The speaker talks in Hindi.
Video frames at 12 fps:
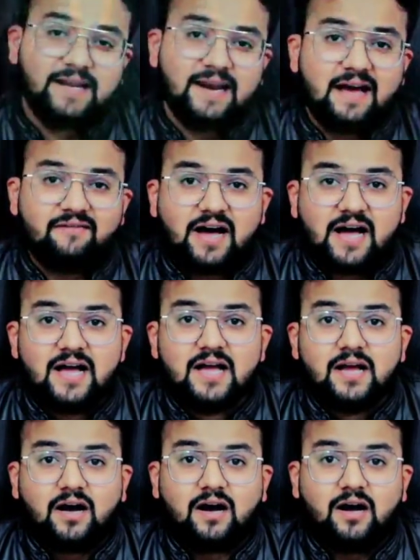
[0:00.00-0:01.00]
अलावा
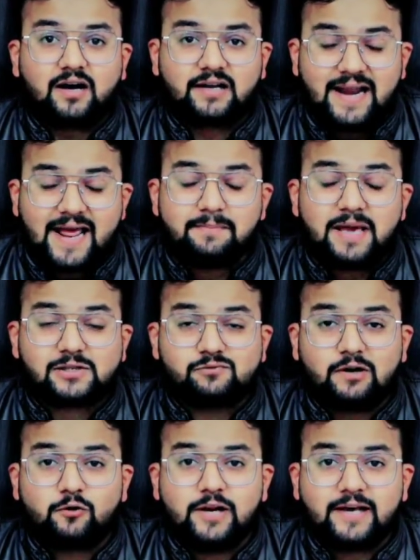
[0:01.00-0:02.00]
ग्लैन
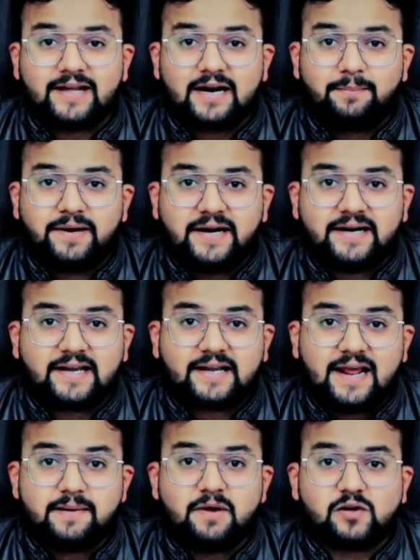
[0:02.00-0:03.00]
मैक्सवेल को लेकर अपडेट है
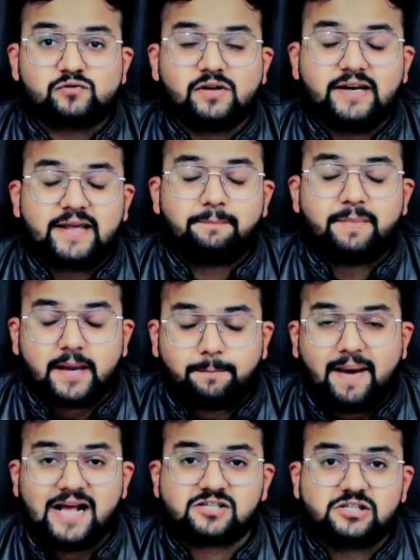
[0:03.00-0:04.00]
ग्लैन मैक्सवेल ने बिग
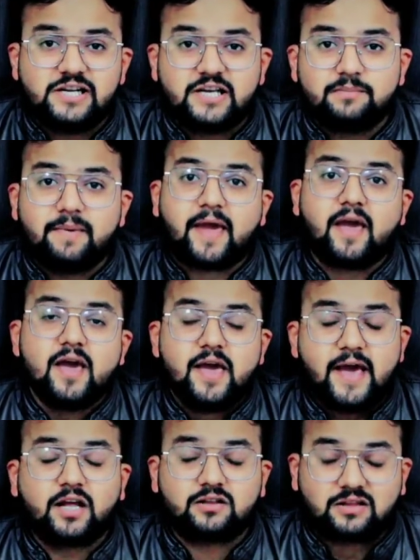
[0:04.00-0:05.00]
बैश लीग में
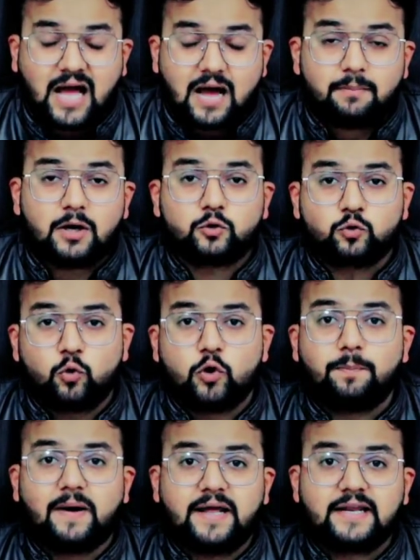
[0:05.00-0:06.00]
एक ताबड़तोड़
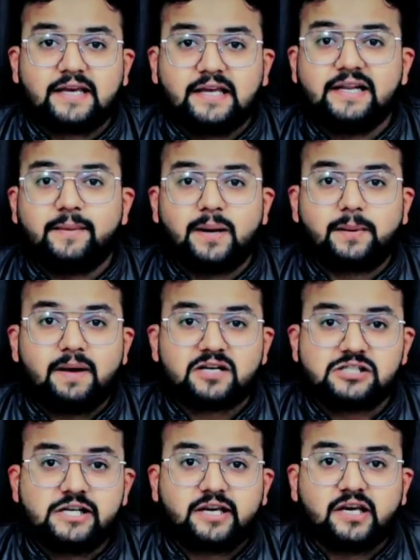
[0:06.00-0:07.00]
पारी खेली है बिग
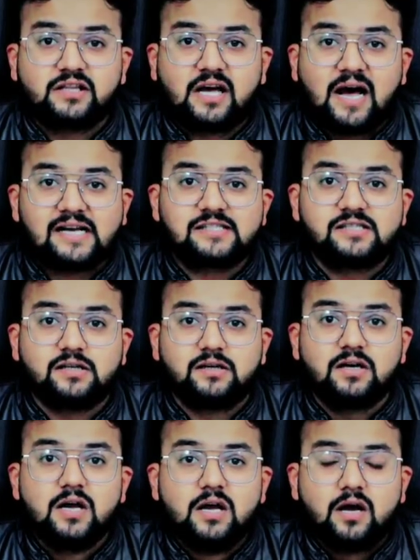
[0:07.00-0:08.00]
बैश लीग के इतिहास
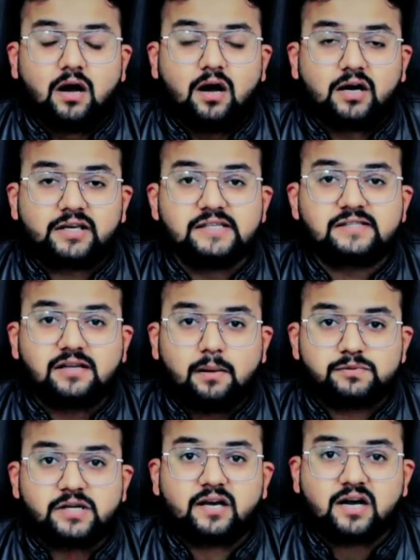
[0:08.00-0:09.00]
की
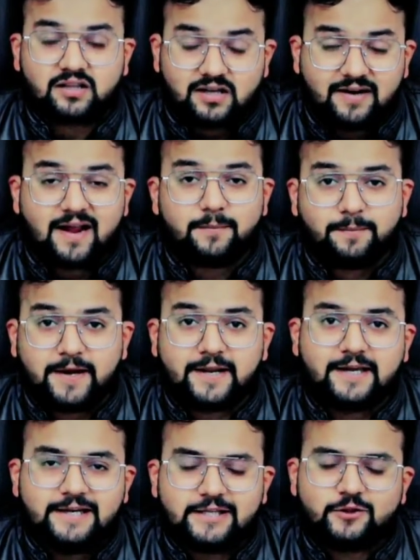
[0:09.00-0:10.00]
सबसे खतरनाक पारी
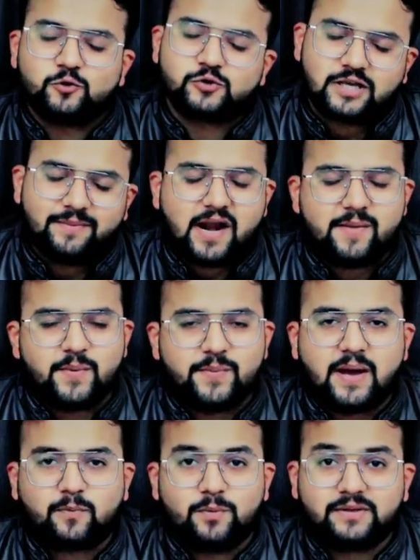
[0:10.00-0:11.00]
खेली है तो उसके बारे में
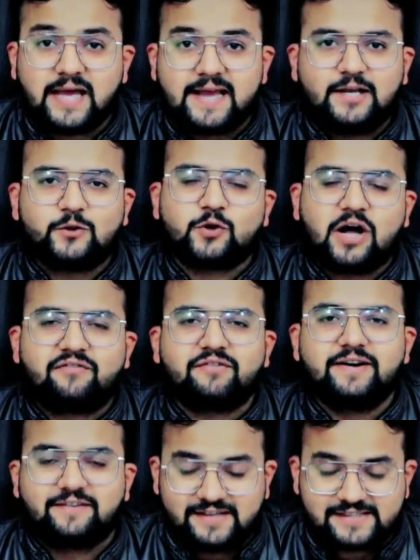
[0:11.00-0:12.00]
भी आपको बताएंगे तो
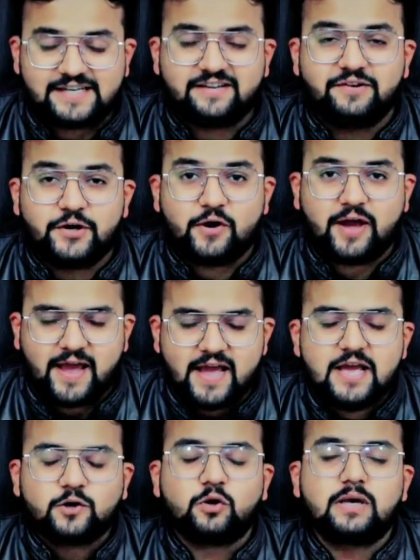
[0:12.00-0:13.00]
काफ़ी इंटरेस्टिंग वीडियो है
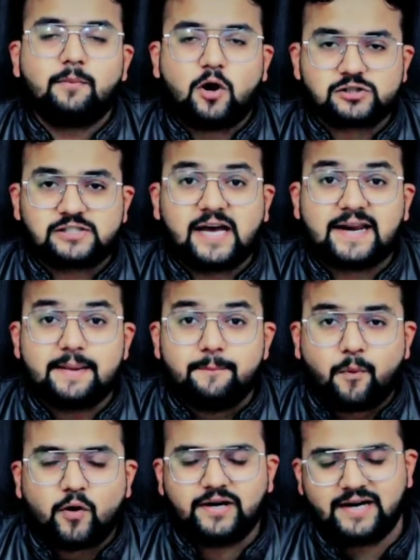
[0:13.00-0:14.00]
क्योंकि बहुत सारी
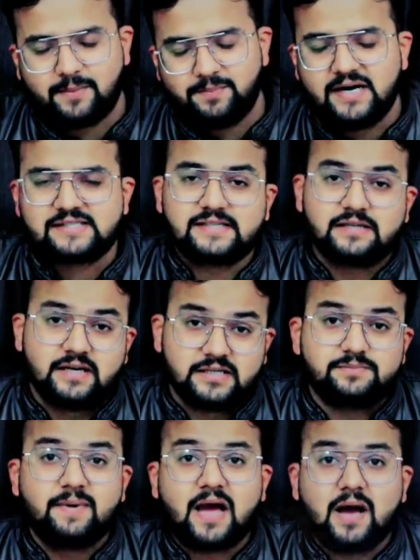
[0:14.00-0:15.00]
इंपॉर्टेंट अपडेट्स
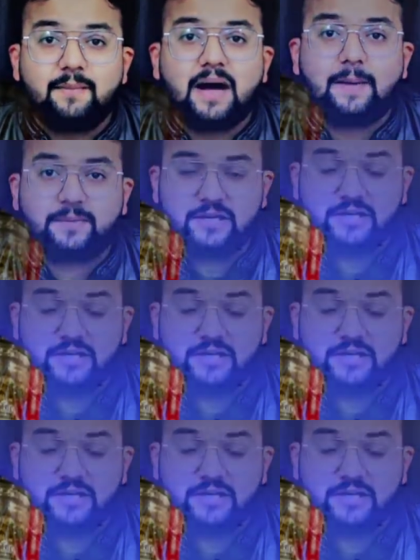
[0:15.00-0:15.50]
इसमें हम आपके